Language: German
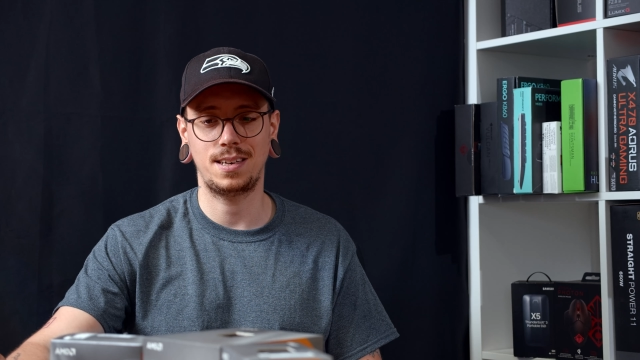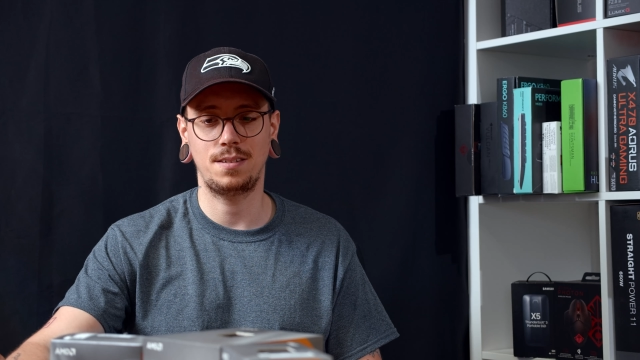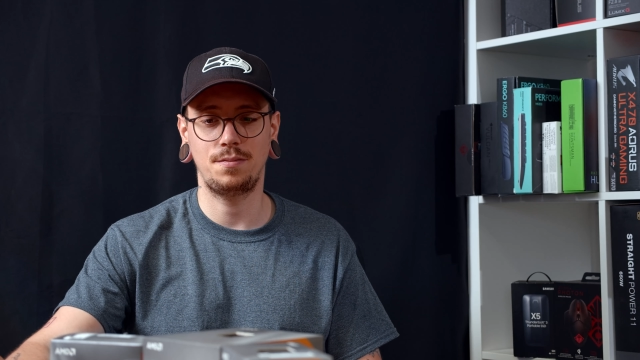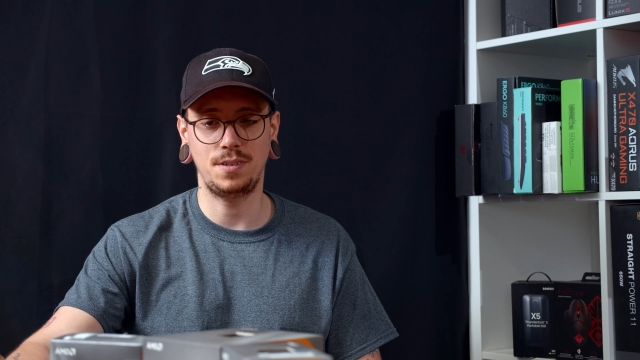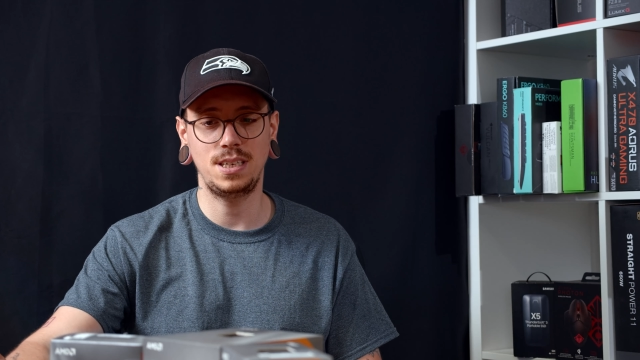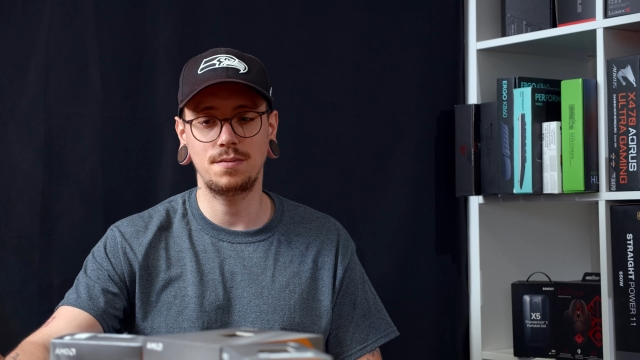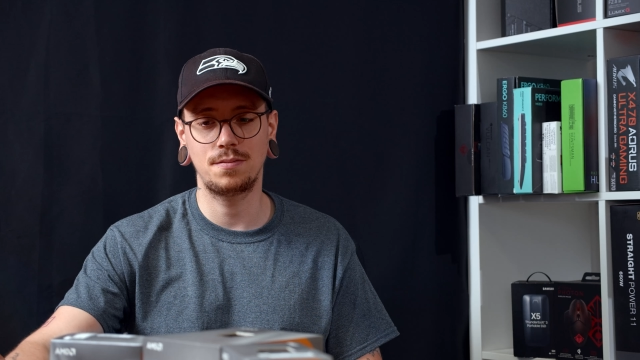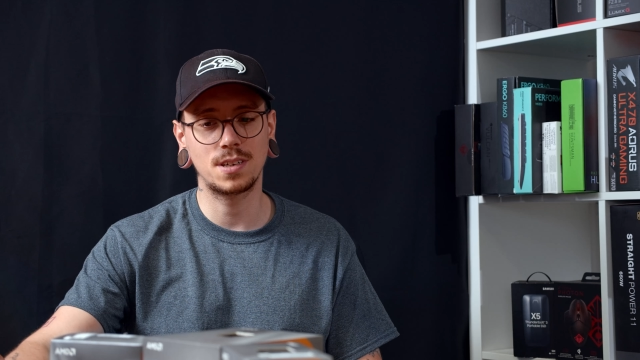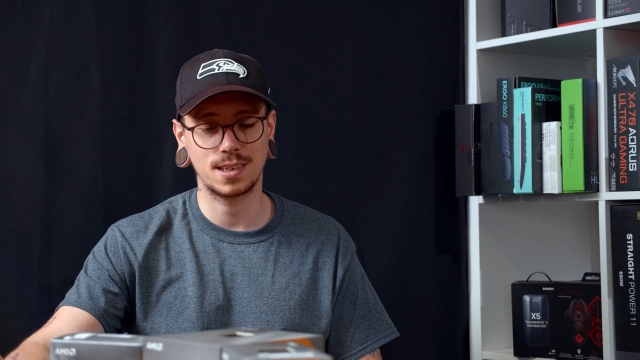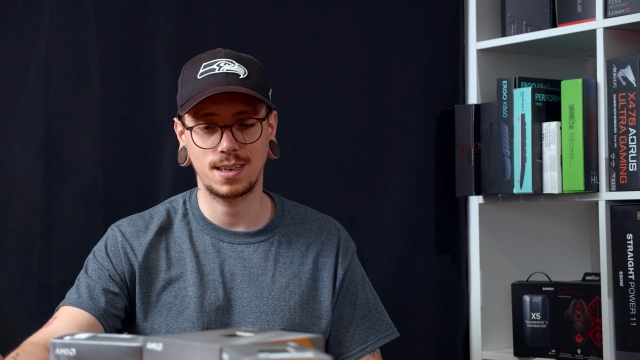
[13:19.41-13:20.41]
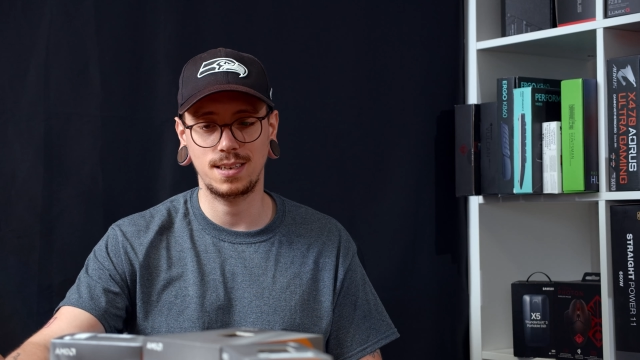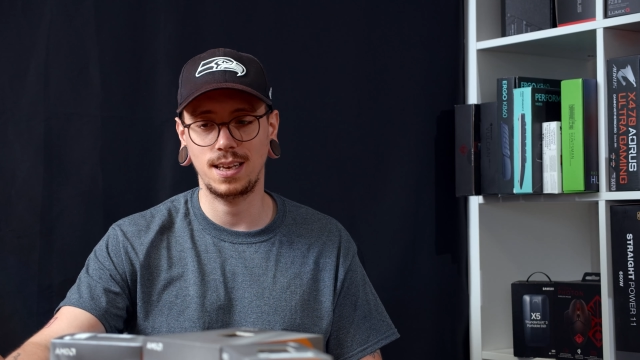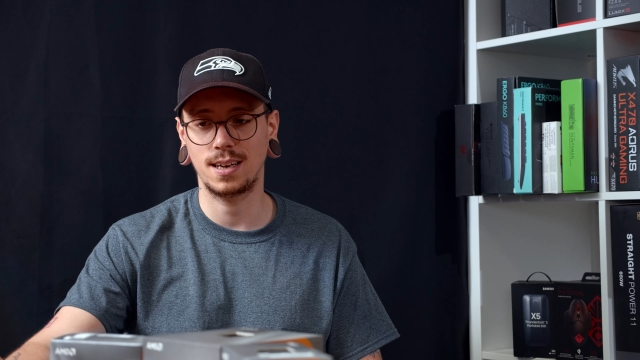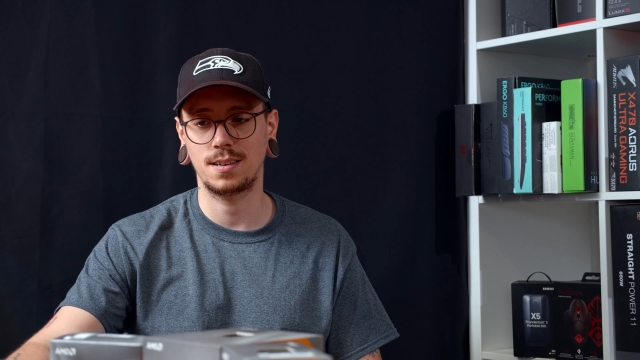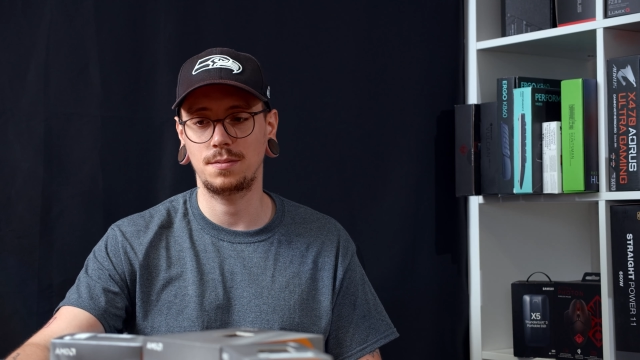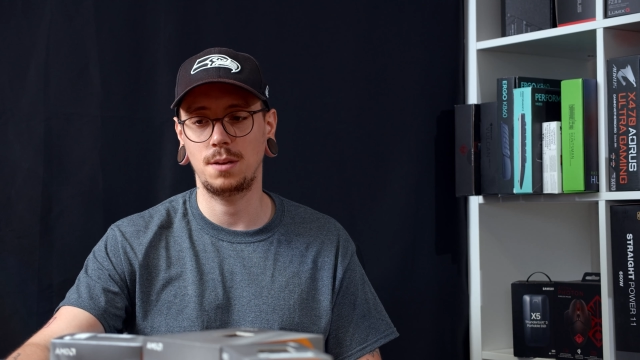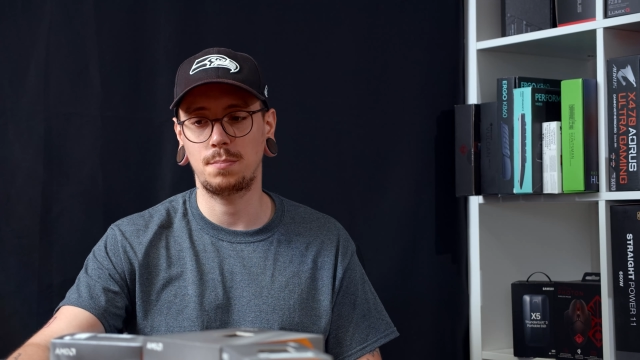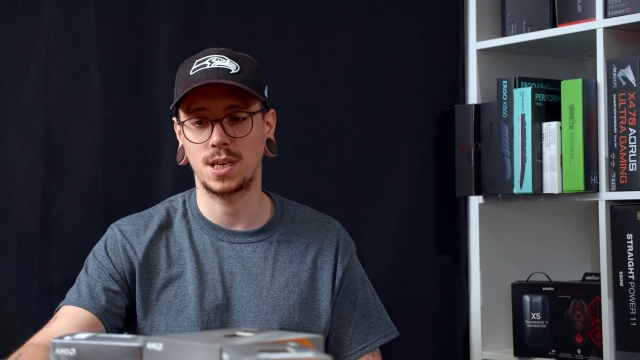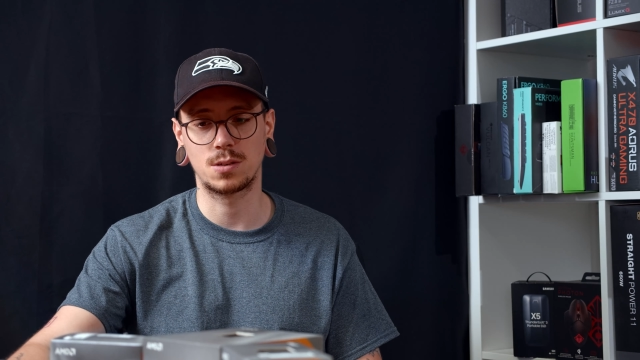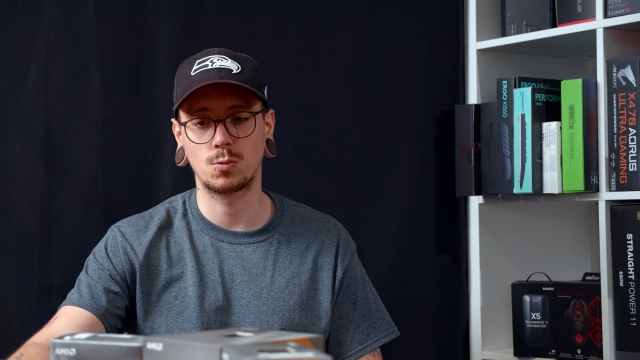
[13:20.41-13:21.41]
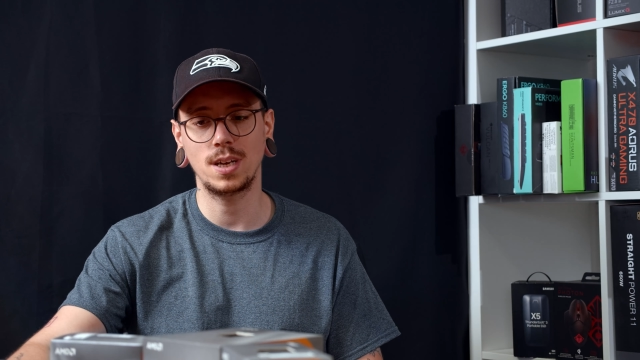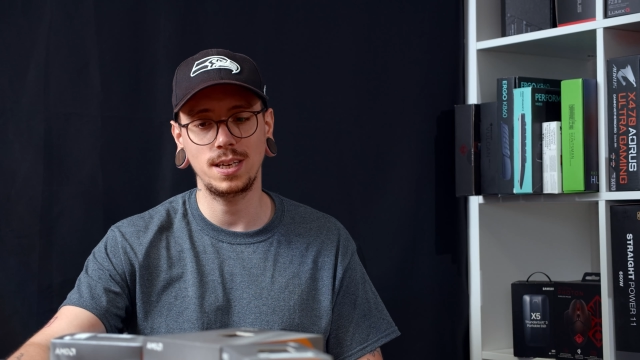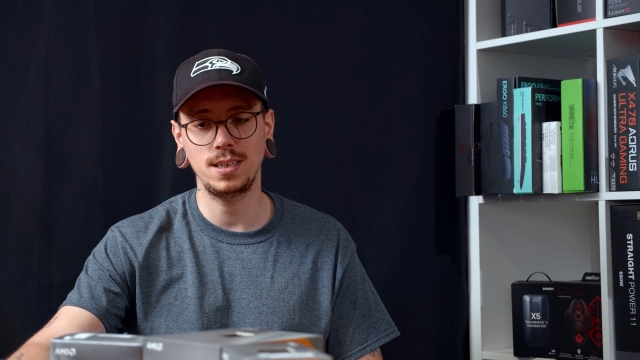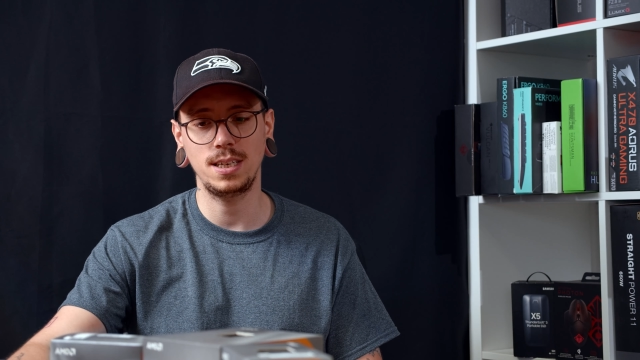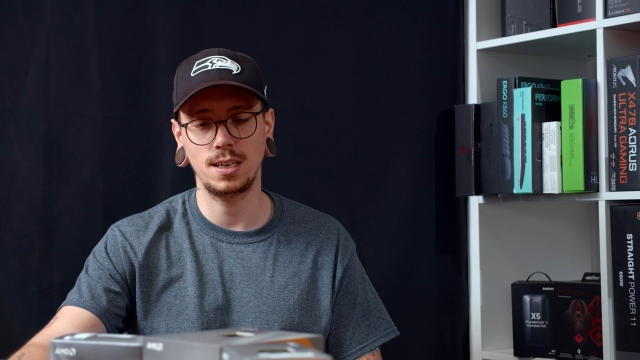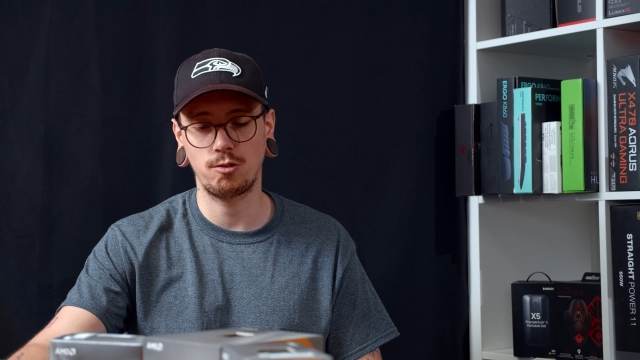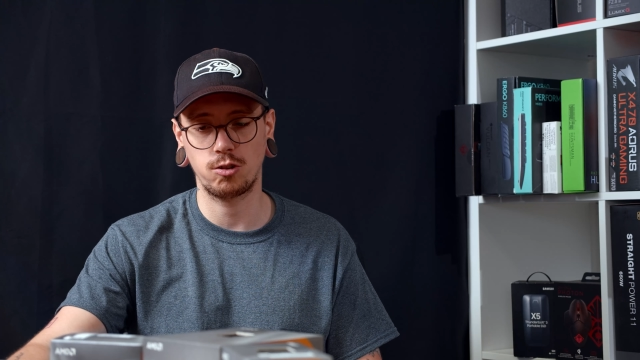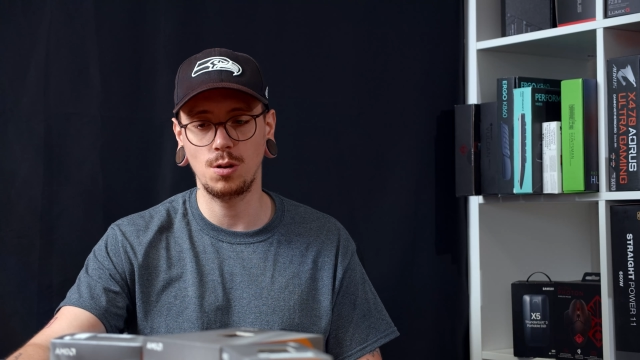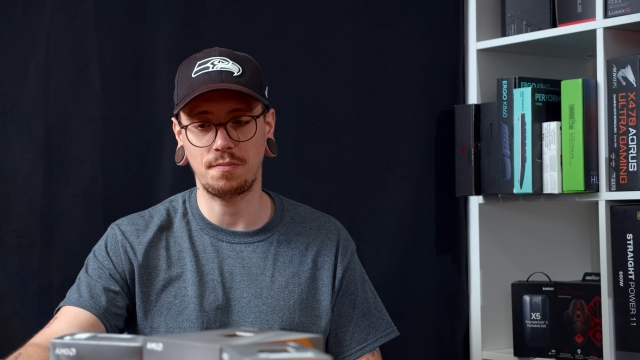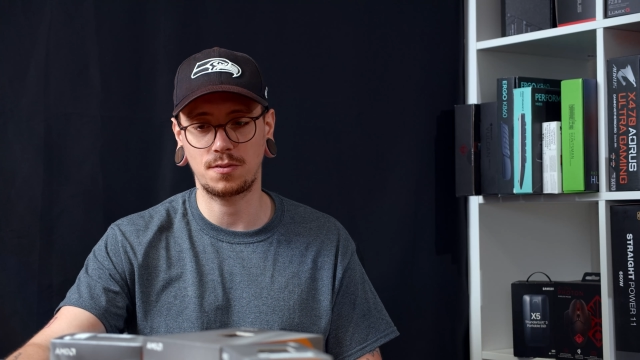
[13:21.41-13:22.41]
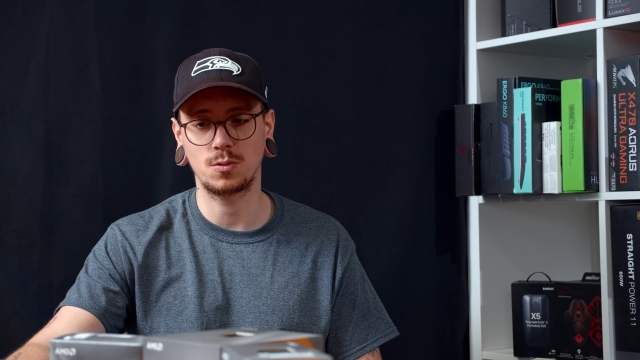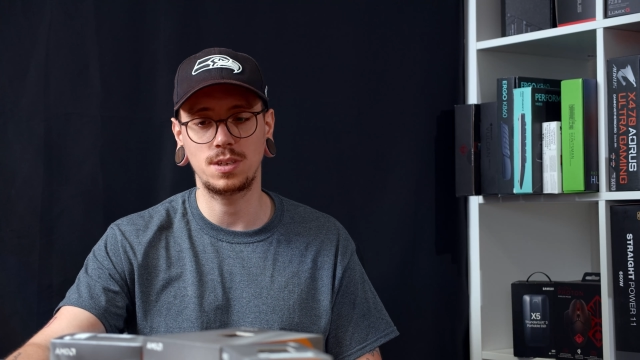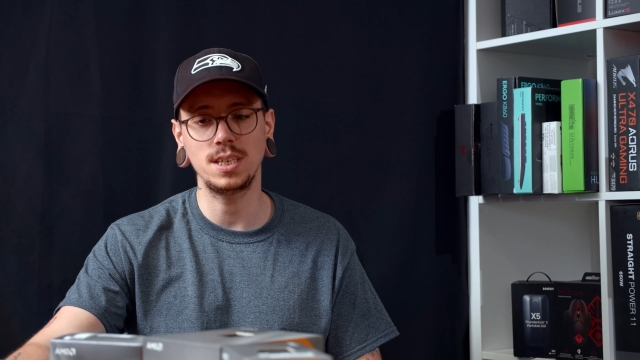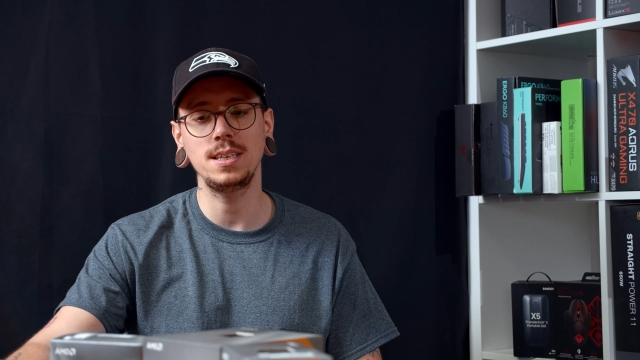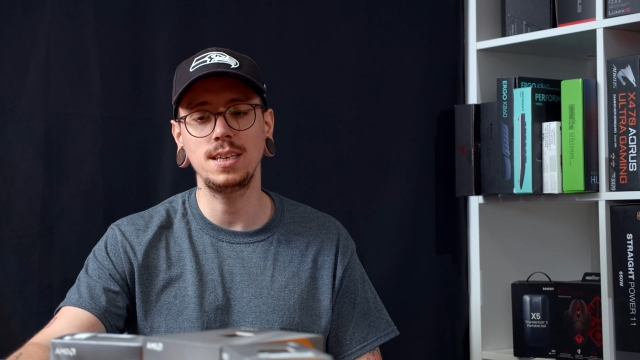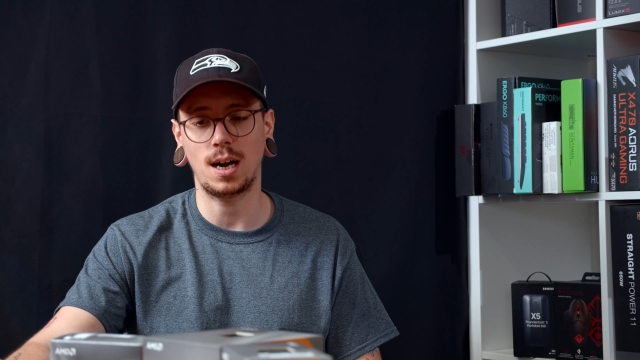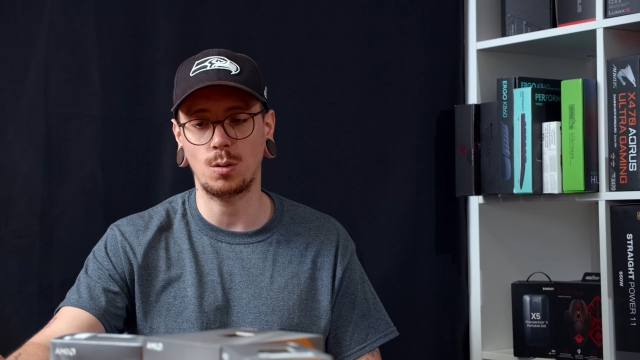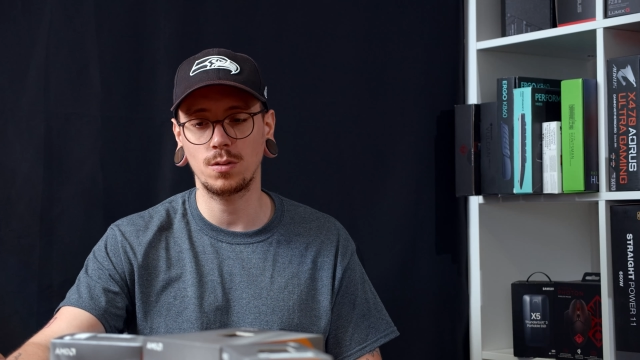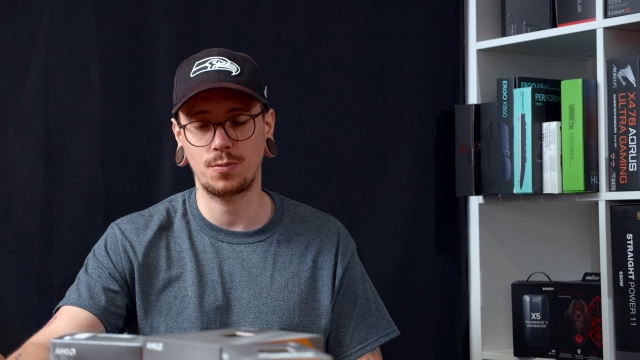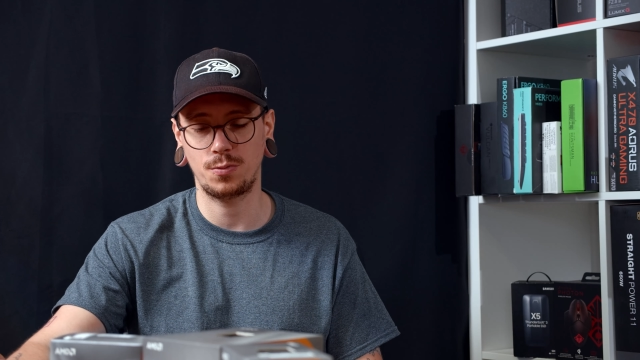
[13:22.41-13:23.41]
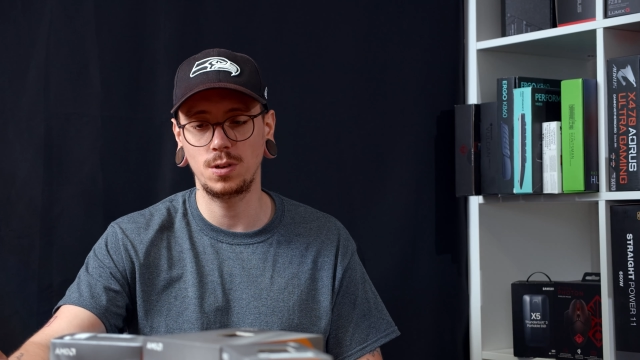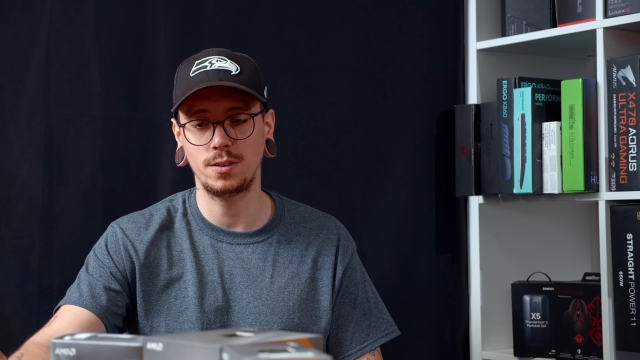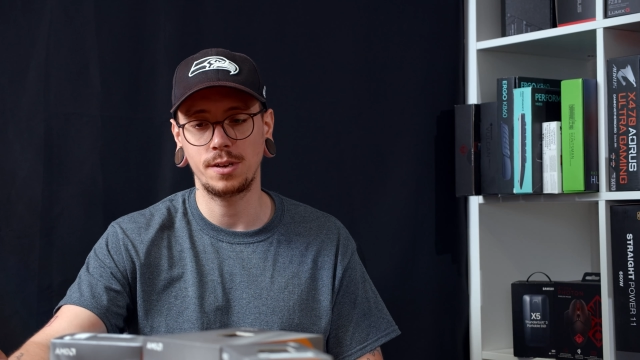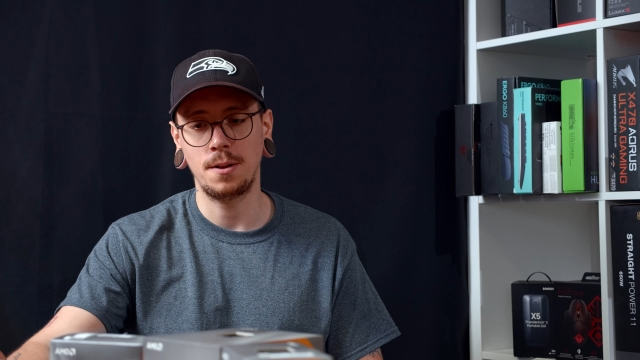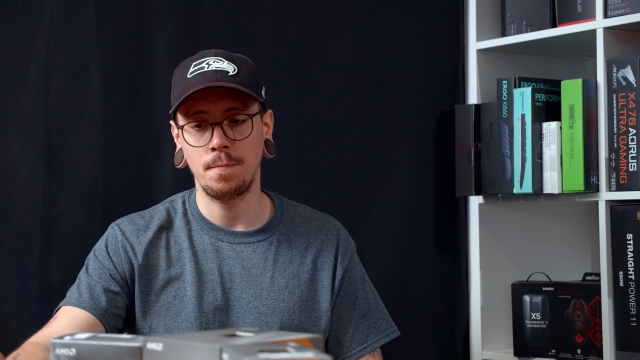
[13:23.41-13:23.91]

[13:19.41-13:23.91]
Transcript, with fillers: denn wie wird halt eher eine Persona, in die ihr schlüpft und die mhm. ihr ausfüllt,